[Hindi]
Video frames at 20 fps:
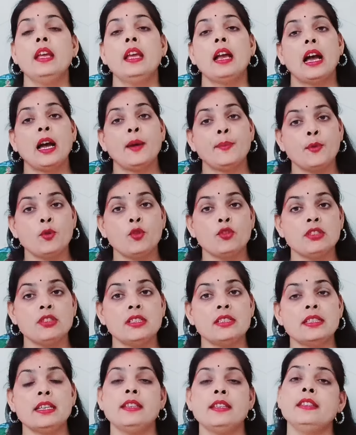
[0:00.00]
आप कोशिश
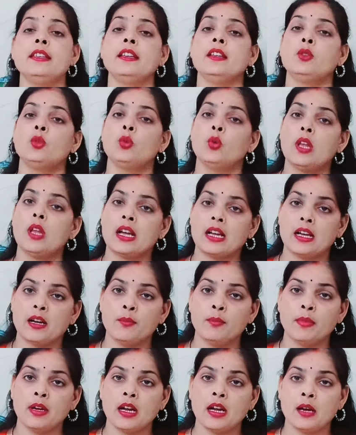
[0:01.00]
कीजिए कि थोड़ा कम
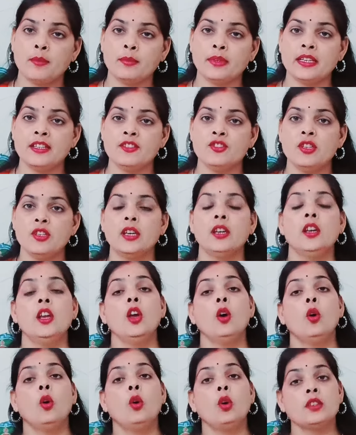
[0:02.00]
काम कीजिए
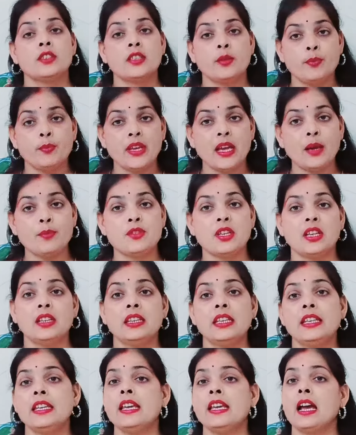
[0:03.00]
और जब भी आप
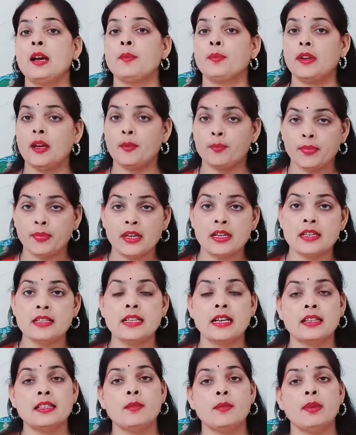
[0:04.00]
चलती हैं आपका पेट
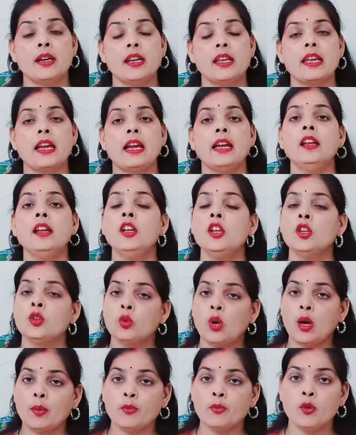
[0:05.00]
ज़्यादा बढ़ गया है तो
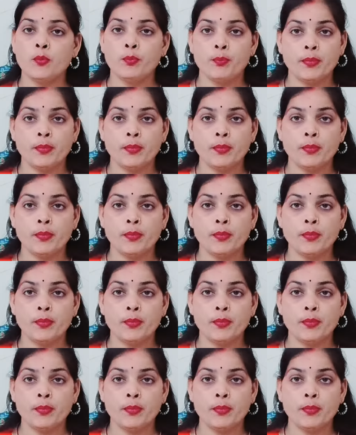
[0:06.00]
आपको